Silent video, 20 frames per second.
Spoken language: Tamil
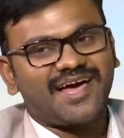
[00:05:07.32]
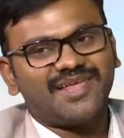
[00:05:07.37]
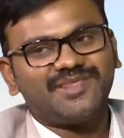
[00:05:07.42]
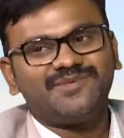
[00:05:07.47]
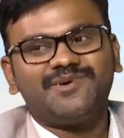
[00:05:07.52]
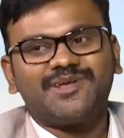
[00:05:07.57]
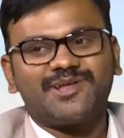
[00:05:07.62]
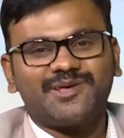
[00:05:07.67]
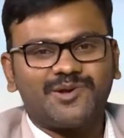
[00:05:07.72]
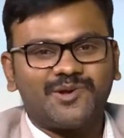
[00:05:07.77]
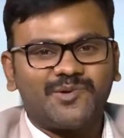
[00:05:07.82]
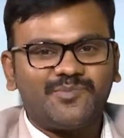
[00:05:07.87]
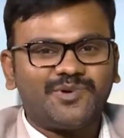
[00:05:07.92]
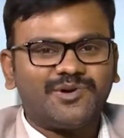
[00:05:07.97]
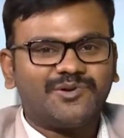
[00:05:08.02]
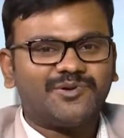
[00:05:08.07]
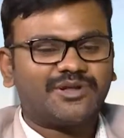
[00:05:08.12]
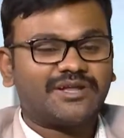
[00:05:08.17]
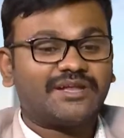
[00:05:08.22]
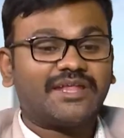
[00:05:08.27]
அது வேற ரொம்ப
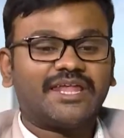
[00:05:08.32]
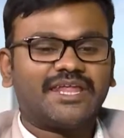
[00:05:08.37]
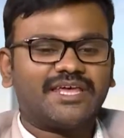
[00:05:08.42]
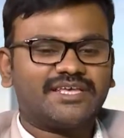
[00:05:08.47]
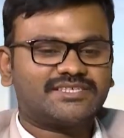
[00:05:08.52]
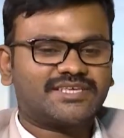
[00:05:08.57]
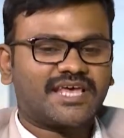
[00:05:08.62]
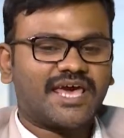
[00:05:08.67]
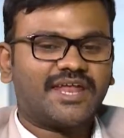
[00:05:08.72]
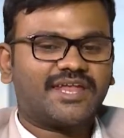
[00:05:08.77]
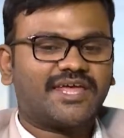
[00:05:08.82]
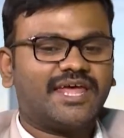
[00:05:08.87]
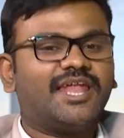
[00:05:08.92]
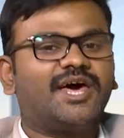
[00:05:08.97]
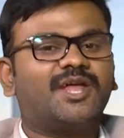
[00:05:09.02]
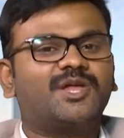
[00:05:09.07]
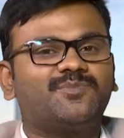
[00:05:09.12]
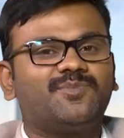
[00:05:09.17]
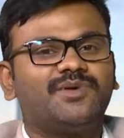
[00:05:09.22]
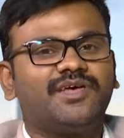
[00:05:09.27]
ஒரு நிறைய ஸ்கேர்
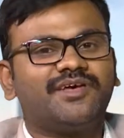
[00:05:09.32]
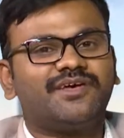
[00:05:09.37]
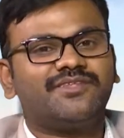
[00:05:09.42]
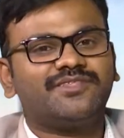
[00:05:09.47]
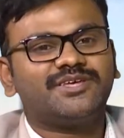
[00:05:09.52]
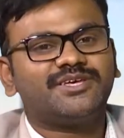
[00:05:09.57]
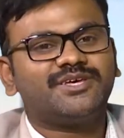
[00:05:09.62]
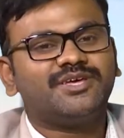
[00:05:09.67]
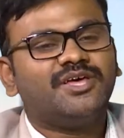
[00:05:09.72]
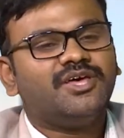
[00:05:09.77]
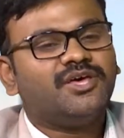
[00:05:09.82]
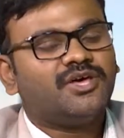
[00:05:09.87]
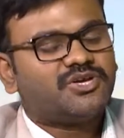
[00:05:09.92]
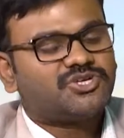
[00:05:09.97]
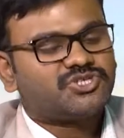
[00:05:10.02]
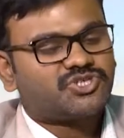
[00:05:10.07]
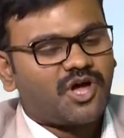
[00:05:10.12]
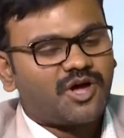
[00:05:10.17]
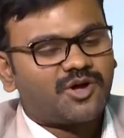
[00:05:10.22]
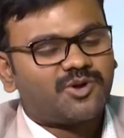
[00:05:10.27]
எல்லாருக்குமே வந்து
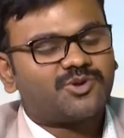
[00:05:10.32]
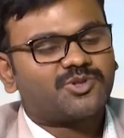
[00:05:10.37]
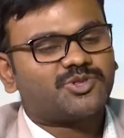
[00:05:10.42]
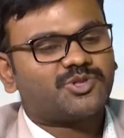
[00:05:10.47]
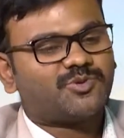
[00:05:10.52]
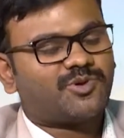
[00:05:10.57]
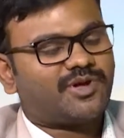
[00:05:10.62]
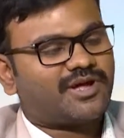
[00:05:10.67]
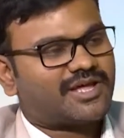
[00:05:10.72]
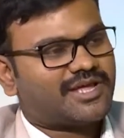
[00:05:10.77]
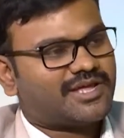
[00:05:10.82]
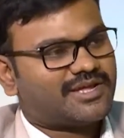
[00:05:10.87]
ஷாக் கொடுத்துருவாங்க